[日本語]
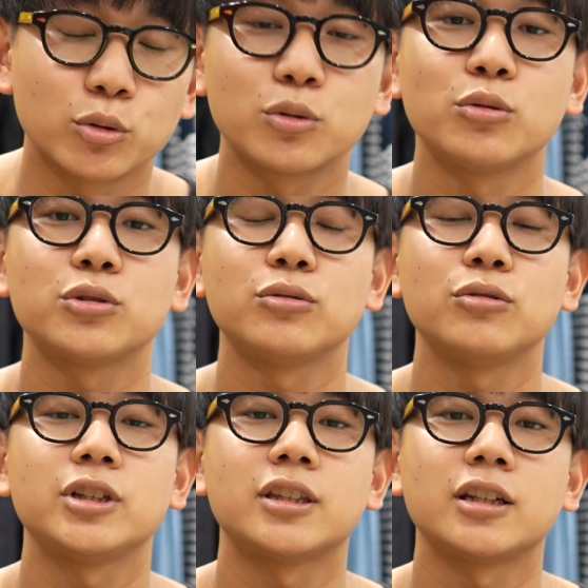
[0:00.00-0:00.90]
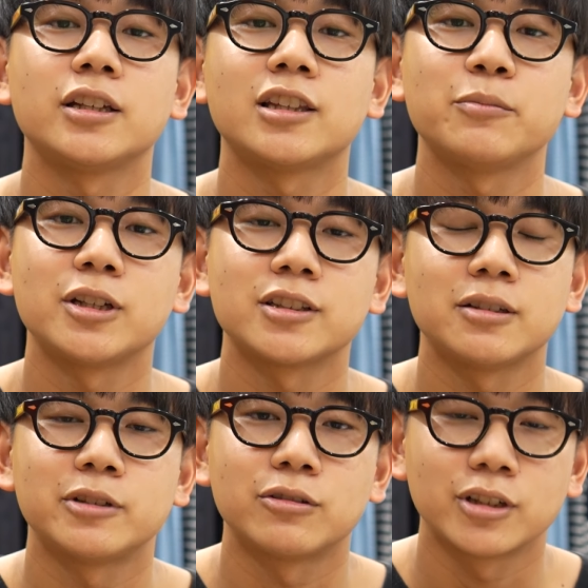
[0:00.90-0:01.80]
ご投票いただいた皆
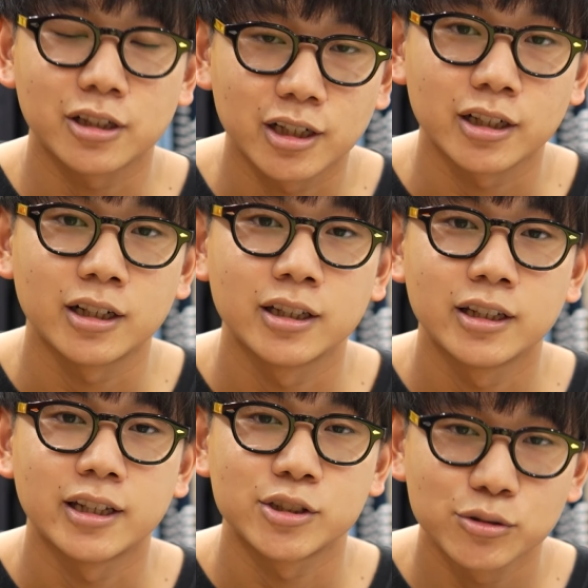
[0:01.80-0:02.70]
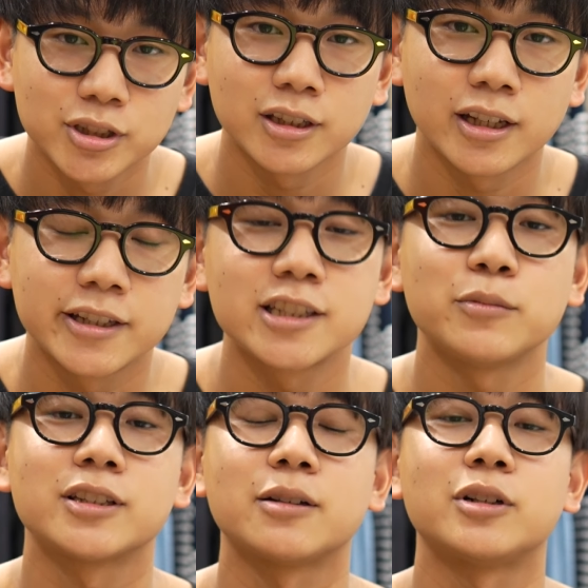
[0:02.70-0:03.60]
様の中から、え抽選でいち
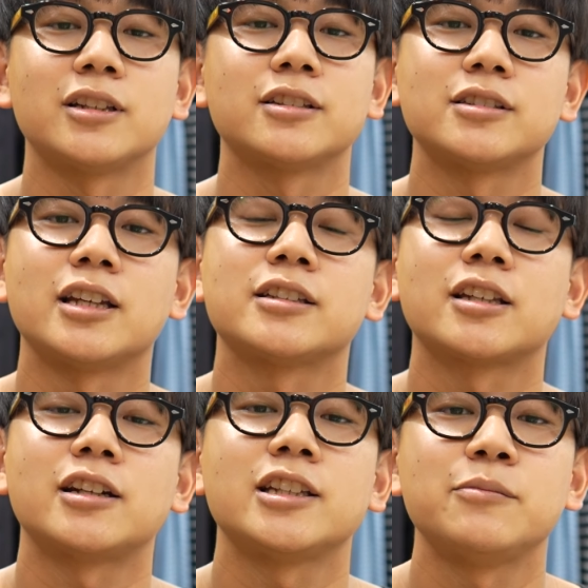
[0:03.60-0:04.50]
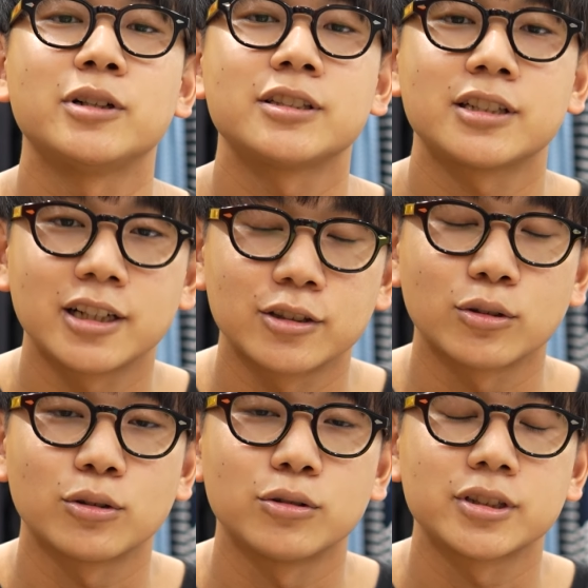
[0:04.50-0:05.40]
めいさまにですね、
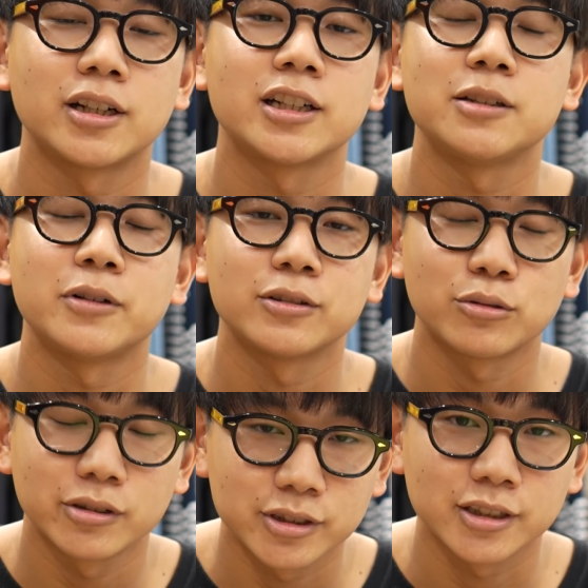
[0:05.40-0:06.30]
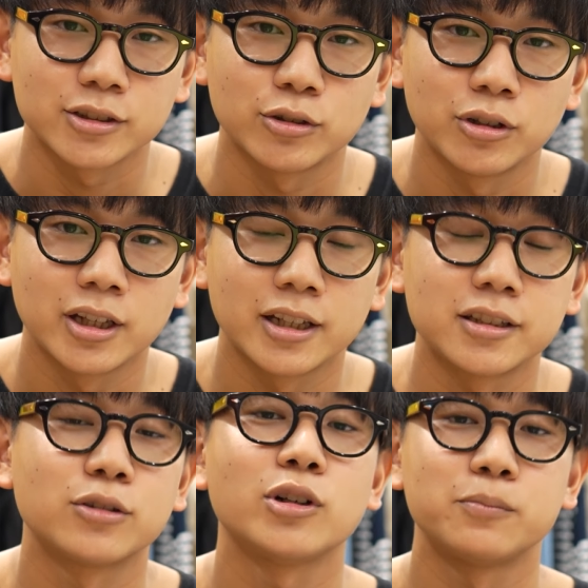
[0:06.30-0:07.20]
サラリーマンジャケットとサラリーマントラウザーズの
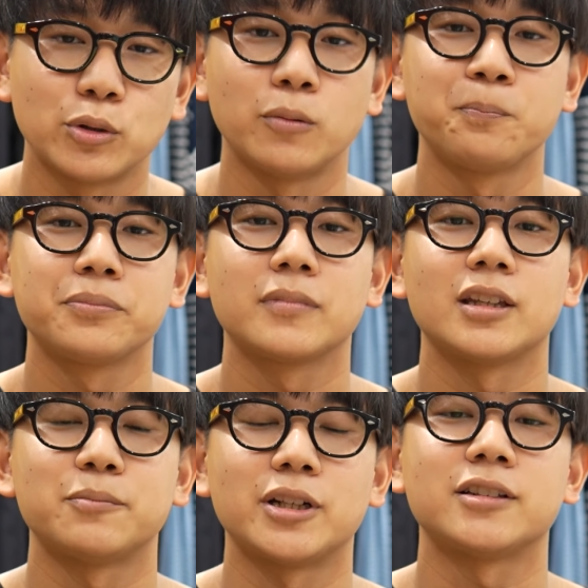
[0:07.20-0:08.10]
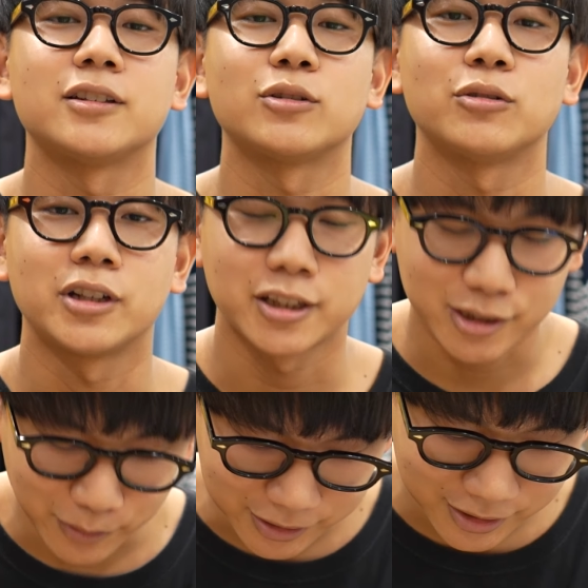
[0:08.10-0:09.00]
セットアップをえプレゼントいた
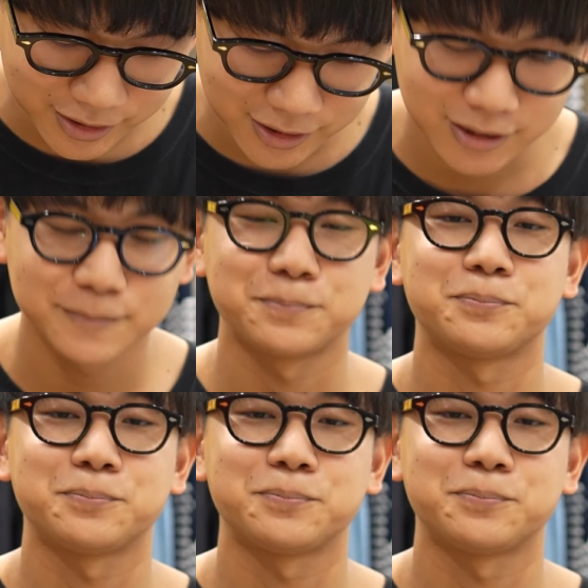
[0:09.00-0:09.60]
します。